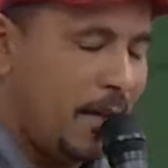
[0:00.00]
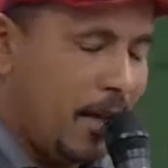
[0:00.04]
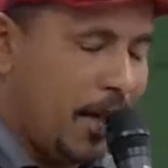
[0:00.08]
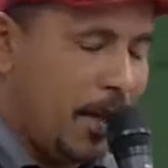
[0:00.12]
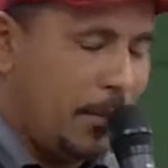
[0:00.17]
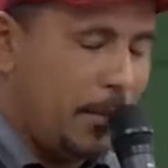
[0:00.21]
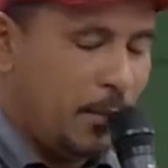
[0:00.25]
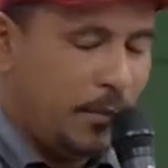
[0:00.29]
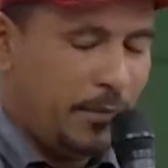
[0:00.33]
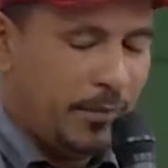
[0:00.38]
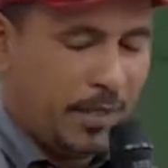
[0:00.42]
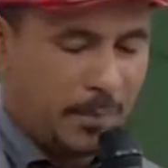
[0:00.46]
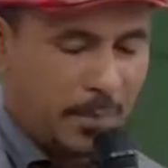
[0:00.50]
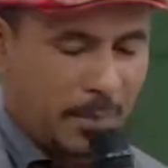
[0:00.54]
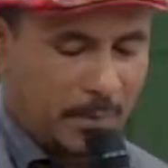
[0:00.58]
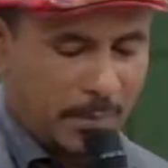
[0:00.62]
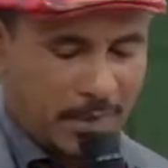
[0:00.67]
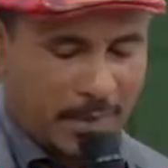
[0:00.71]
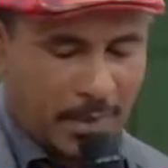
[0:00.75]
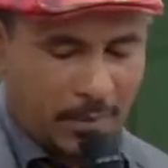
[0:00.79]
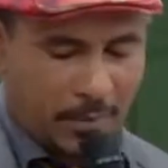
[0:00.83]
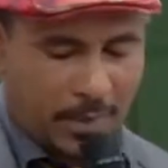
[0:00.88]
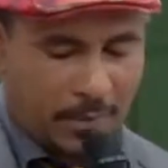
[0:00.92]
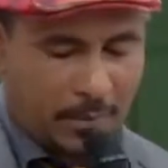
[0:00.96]
Aproveito para
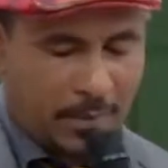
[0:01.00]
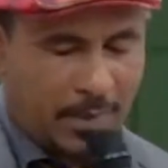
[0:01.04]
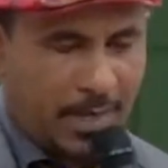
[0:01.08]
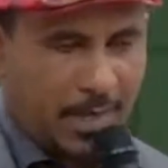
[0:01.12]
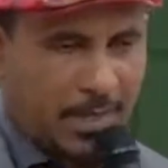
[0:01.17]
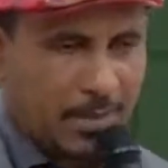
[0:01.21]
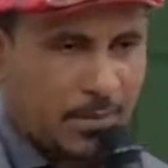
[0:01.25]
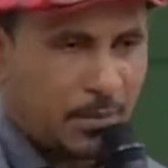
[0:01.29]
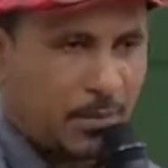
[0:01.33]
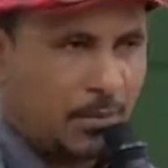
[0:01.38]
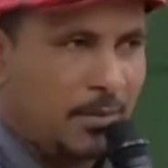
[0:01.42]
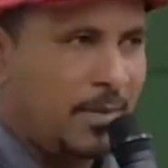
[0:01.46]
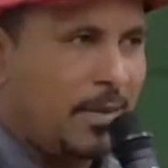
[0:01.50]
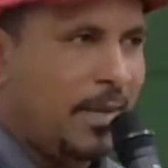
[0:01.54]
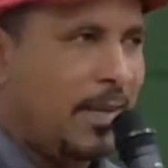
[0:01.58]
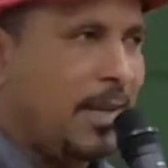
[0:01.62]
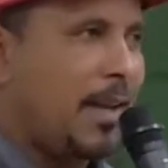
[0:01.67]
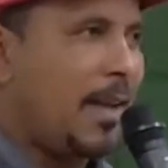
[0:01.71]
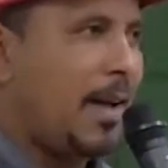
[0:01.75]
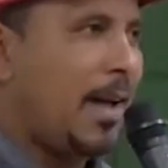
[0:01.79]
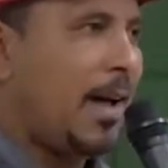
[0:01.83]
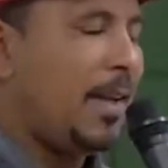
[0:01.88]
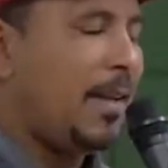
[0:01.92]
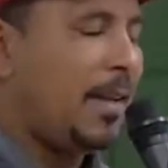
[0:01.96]
mandar um abraço
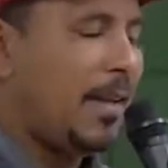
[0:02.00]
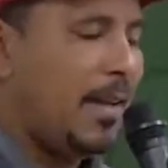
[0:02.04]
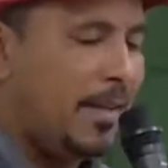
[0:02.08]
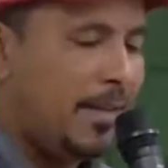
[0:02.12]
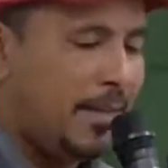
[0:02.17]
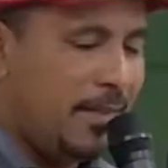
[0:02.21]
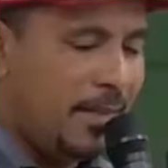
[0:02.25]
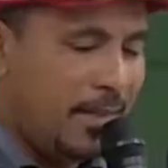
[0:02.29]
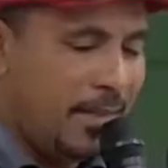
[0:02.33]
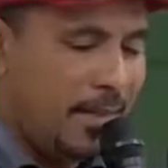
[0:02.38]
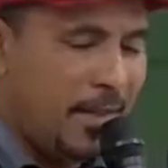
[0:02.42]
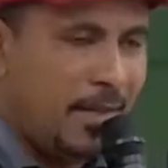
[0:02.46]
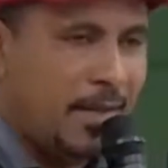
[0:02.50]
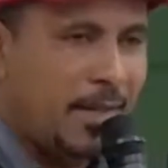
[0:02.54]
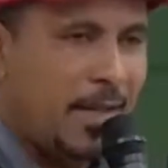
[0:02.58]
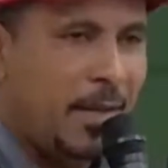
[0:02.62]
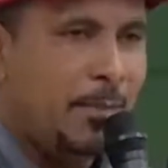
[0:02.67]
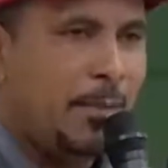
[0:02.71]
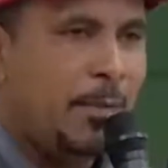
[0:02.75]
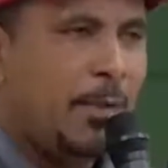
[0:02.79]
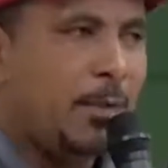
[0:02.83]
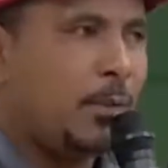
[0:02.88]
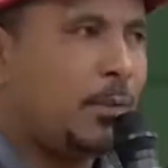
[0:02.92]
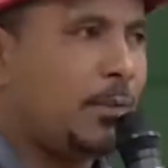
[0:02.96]
à Neidinha e a
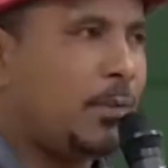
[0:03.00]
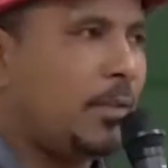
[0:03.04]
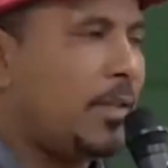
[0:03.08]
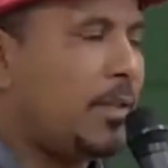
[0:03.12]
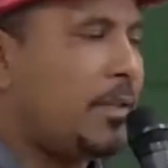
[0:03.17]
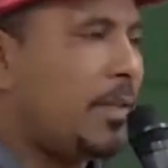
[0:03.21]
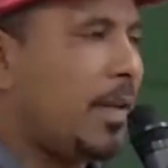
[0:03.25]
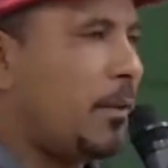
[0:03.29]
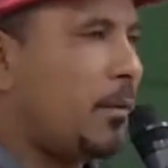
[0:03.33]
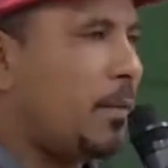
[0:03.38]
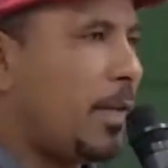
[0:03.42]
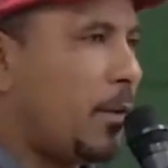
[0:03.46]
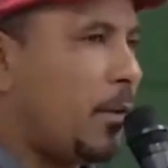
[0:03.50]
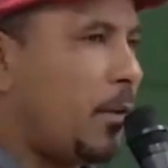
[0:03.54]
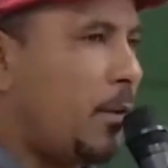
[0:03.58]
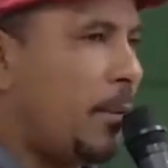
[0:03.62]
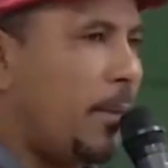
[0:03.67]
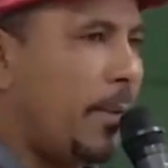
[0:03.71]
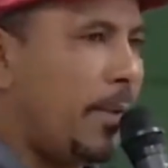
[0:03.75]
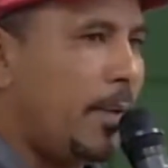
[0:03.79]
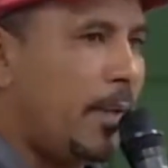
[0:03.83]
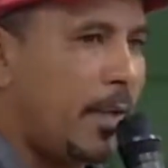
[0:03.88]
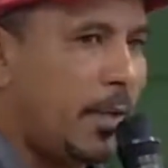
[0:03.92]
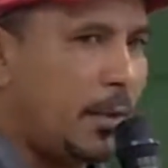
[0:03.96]
Milton que está nos
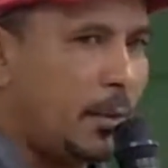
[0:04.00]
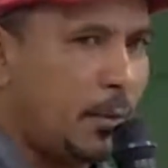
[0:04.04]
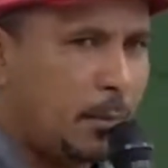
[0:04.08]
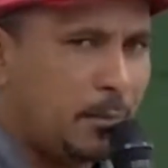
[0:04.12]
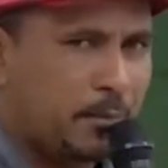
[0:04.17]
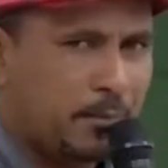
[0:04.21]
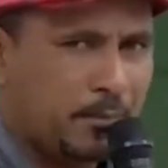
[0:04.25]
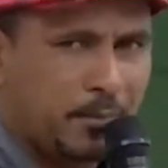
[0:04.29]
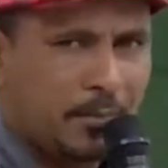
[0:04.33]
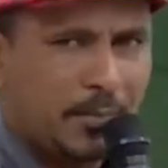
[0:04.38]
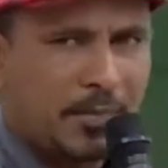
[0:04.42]
acompanhando